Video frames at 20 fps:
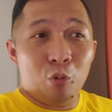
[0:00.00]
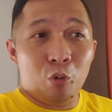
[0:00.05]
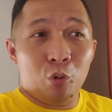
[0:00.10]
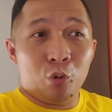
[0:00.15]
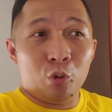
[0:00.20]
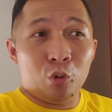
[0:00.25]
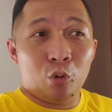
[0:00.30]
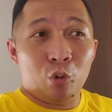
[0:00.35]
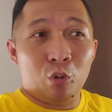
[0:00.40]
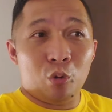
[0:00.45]

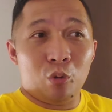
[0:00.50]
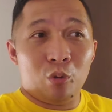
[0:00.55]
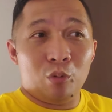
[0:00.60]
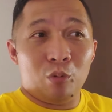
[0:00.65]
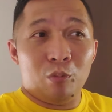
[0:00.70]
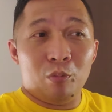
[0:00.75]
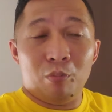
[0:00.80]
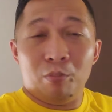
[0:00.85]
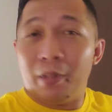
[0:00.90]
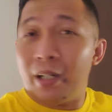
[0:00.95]
untuk
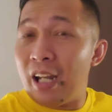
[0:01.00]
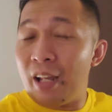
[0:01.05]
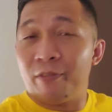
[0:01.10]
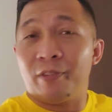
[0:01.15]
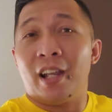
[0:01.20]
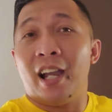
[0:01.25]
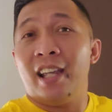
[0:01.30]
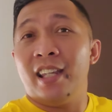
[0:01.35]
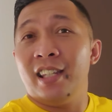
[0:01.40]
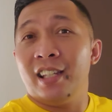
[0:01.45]

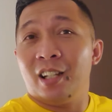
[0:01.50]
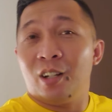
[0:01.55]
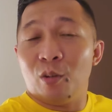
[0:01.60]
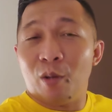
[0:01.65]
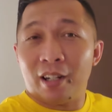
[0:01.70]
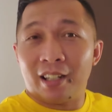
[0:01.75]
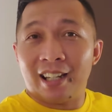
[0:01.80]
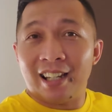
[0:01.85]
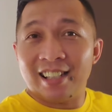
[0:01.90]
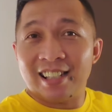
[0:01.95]
menafkahi
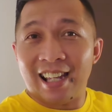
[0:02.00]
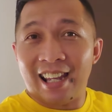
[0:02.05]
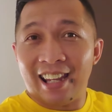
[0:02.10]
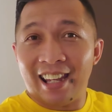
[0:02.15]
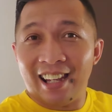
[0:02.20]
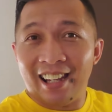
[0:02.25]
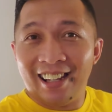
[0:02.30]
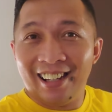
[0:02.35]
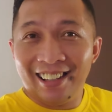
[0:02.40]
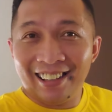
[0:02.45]
keluarga
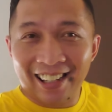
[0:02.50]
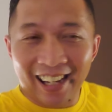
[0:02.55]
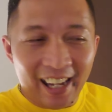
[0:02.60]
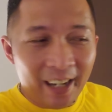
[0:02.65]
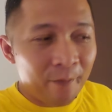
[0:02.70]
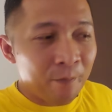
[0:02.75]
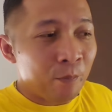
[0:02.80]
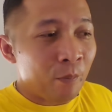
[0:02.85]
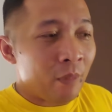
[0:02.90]
saya okay?